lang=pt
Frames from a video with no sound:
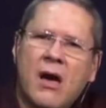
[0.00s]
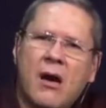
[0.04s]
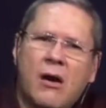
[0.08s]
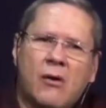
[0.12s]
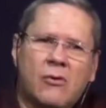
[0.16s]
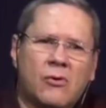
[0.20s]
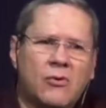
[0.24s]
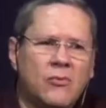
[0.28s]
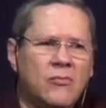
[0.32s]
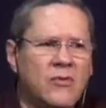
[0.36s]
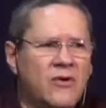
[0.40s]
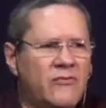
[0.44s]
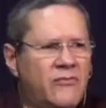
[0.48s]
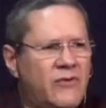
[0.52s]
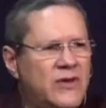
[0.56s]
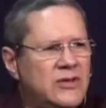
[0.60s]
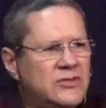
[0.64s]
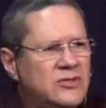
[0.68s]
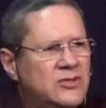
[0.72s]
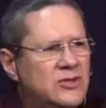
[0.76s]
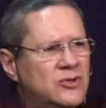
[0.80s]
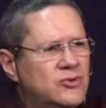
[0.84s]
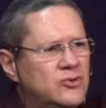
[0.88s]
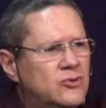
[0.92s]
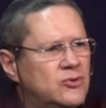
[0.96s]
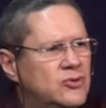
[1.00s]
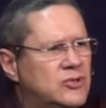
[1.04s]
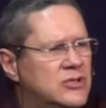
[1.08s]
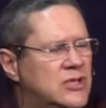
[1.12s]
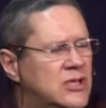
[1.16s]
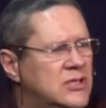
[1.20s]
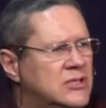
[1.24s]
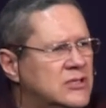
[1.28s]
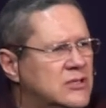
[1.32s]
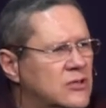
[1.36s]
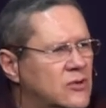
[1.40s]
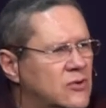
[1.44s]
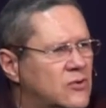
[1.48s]
Alguma vez Jesus
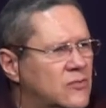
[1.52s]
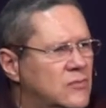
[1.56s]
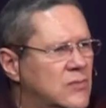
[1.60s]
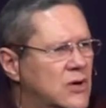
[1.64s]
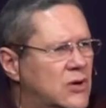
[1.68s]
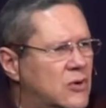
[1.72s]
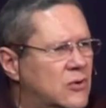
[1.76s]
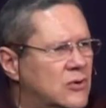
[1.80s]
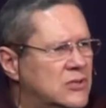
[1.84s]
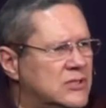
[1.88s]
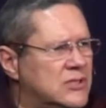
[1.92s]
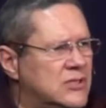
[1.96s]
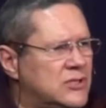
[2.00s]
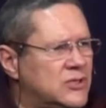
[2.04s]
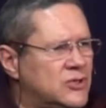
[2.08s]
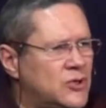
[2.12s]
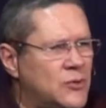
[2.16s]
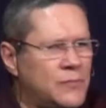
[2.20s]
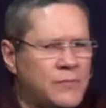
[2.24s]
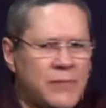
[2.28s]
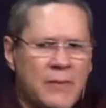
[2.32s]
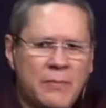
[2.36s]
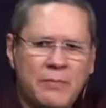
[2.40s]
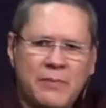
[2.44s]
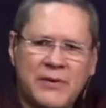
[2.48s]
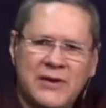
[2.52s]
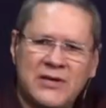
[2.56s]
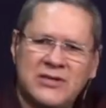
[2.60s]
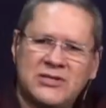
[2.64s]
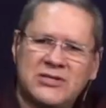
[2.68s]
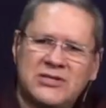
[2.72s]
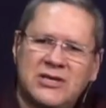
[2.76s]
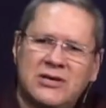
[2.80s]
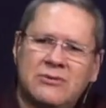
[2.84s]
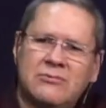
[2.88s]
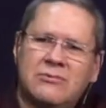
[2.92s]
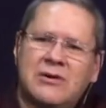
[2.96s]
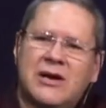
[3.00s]
disse alguma coisa só para
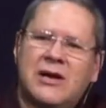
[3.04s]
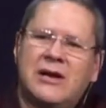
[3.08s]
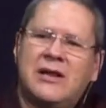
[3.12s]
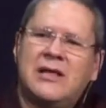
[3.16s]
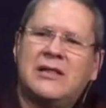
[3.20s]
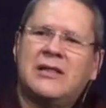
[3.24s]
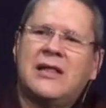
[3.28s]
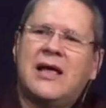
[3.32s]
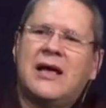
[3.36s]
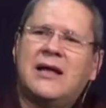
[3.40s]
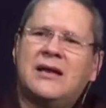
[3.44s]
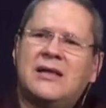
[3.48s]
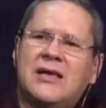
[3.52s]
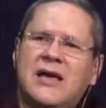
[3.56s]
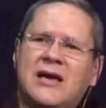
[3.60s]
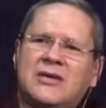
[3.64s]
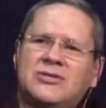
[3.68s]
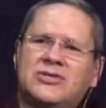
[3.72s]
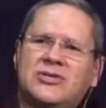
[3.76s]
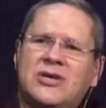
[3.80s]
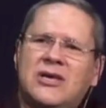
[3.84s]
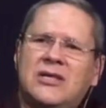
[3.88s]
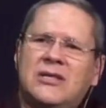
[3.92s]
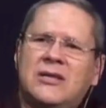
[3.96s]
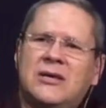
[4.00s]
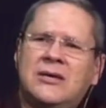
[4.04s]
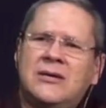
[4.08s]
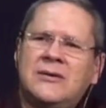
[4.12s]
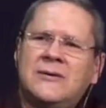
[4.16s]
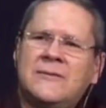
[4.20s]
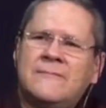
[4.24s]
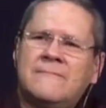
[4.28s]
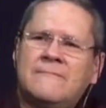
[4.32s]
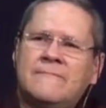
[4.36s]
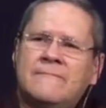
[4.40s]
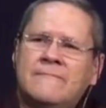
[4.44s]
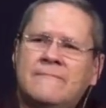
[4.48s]
preencher o calendário e a agenda?